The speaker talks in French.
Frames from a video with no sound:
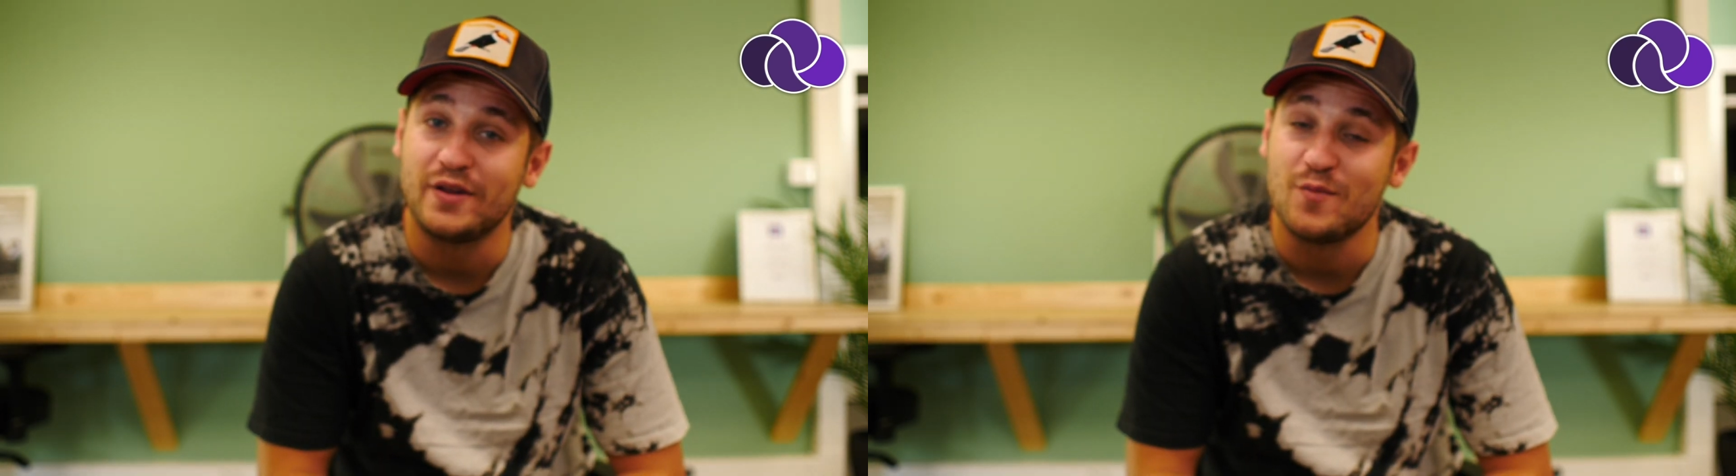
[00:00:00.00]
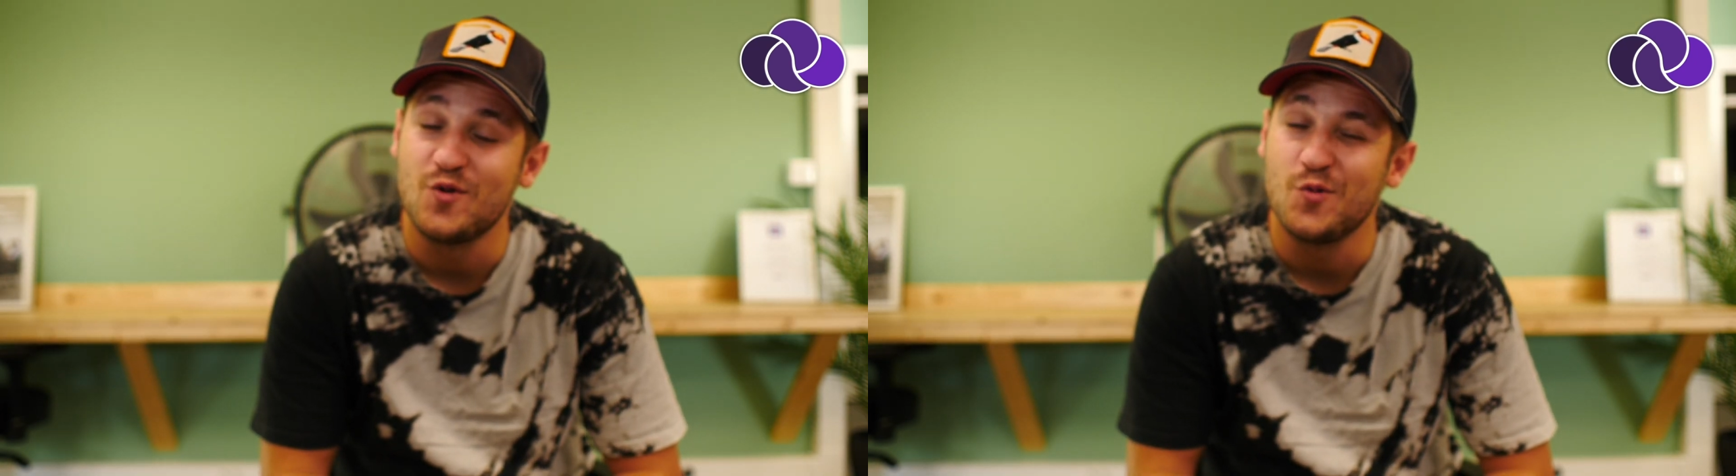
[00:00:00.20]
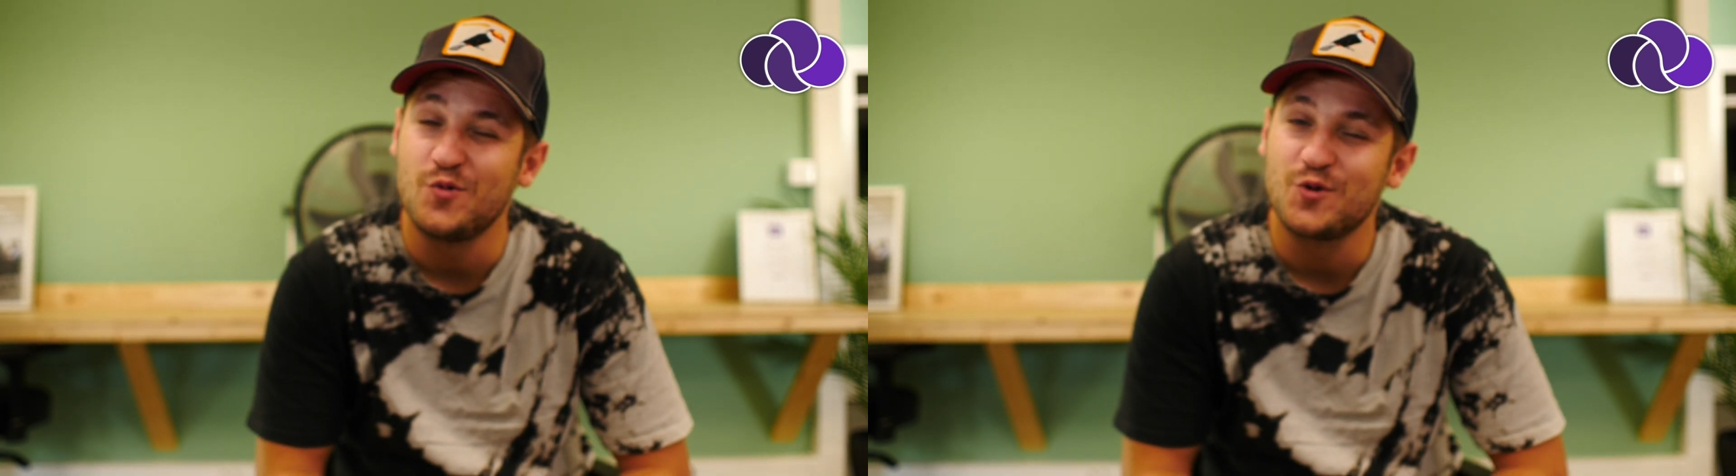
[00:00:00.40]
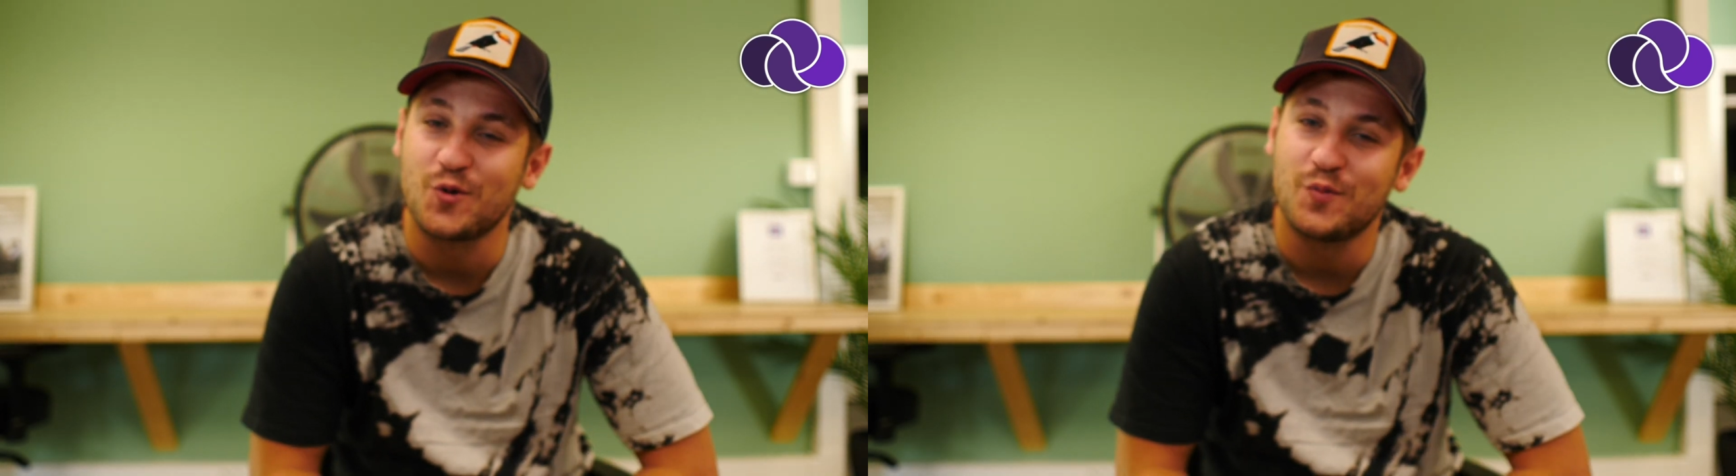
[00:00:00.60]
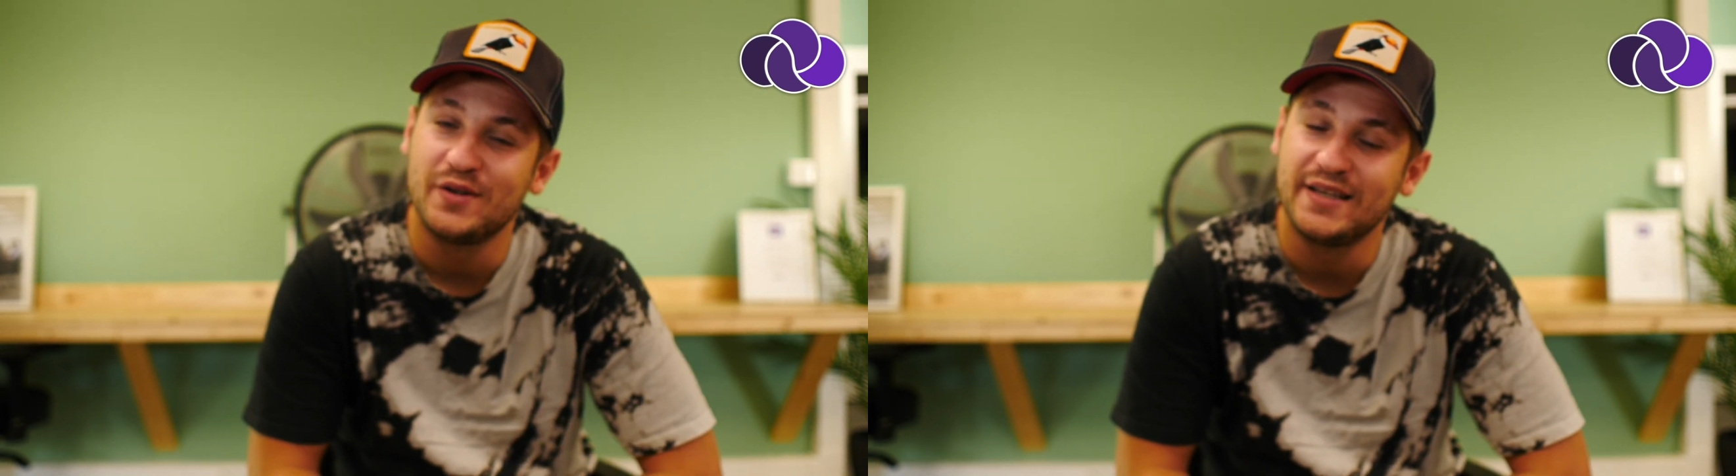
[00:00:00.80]
thème le plus
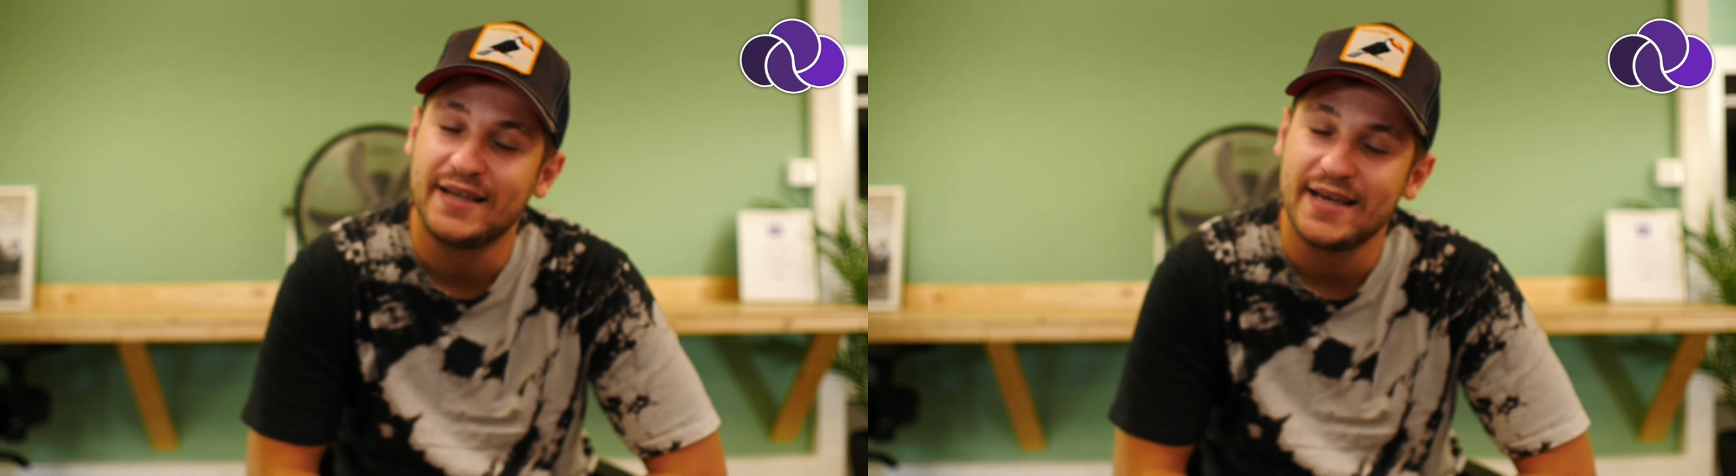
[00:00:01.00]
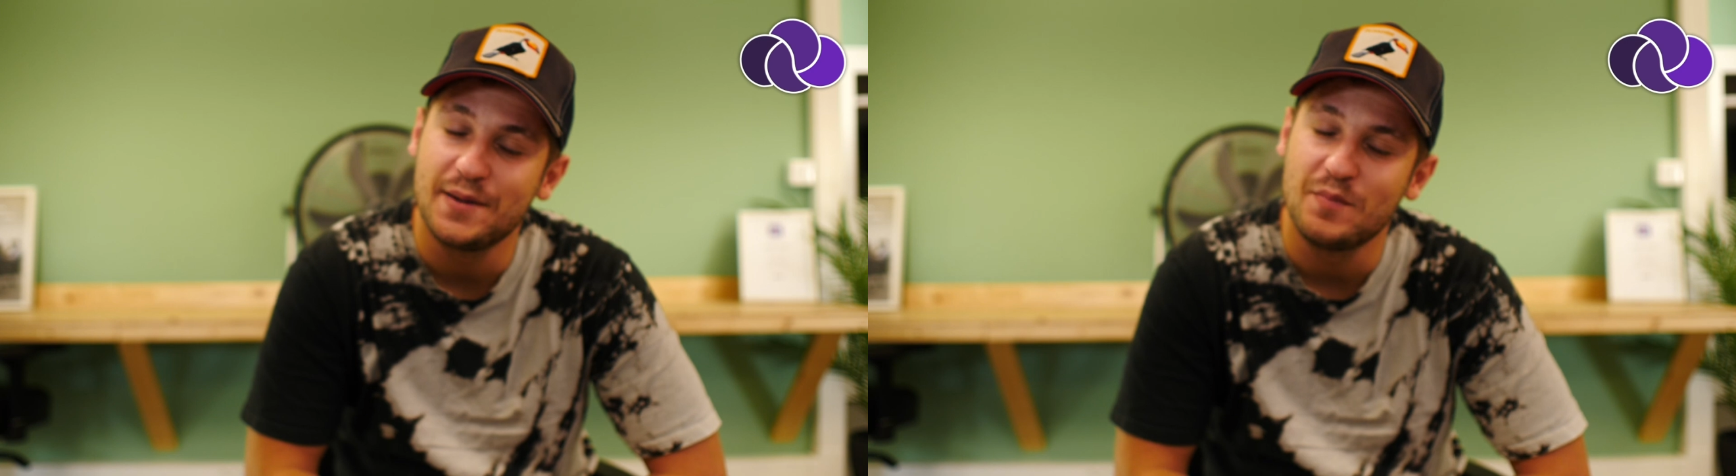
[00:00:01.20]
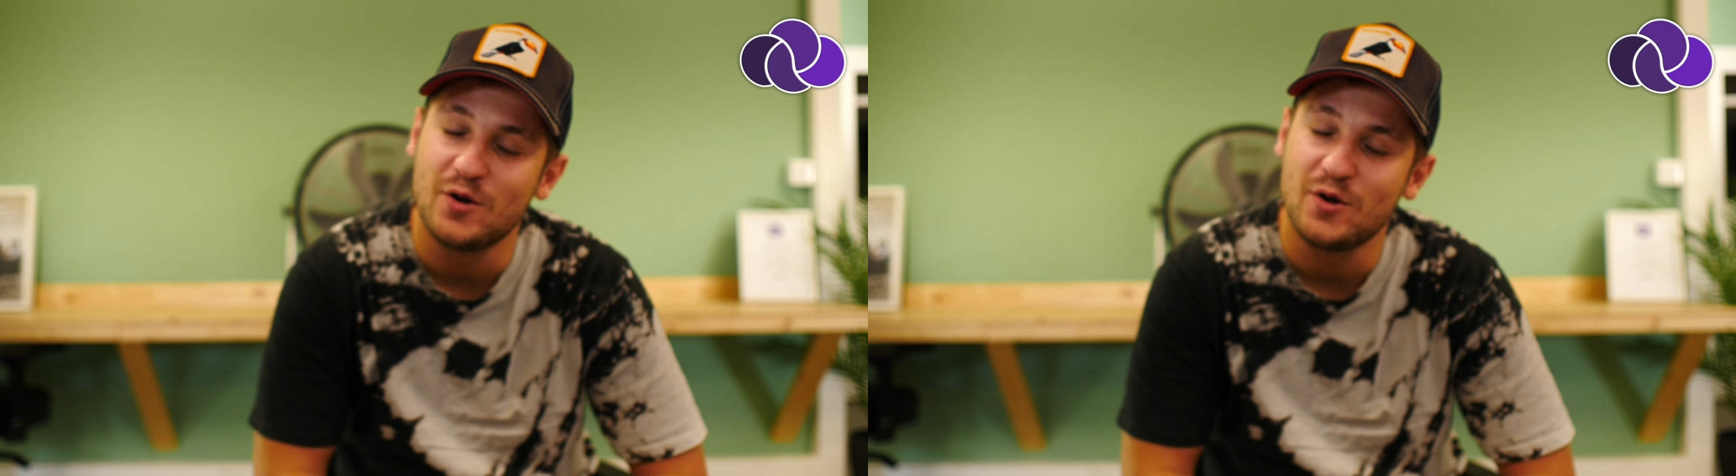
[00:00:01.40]
compliqué